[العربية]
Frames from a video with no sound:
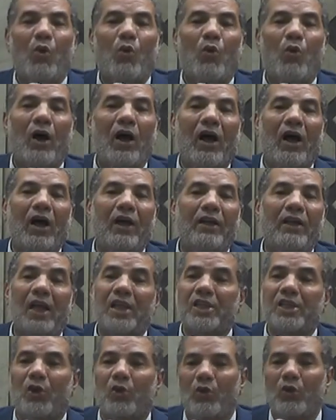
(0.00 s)

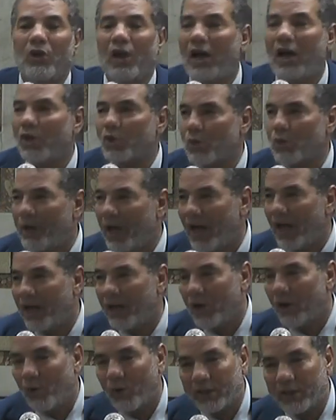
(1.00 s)
ونسأل الله
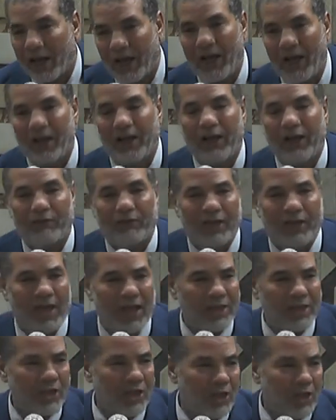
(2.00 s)
سبحانه وتعالى في
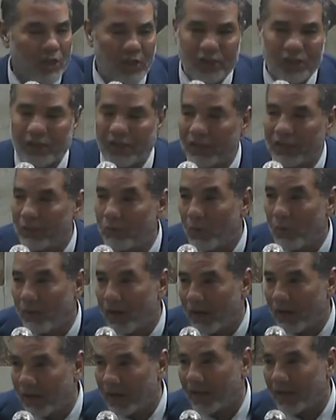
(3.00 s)
هذه الجلسة
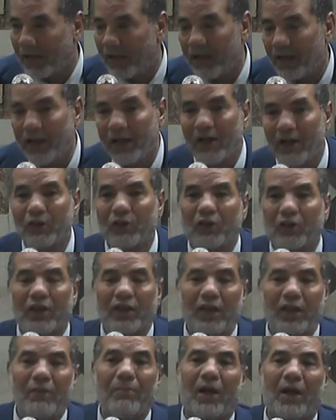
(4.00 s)
المباركة
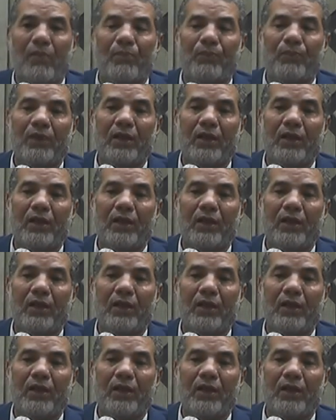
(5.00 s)
الطيبة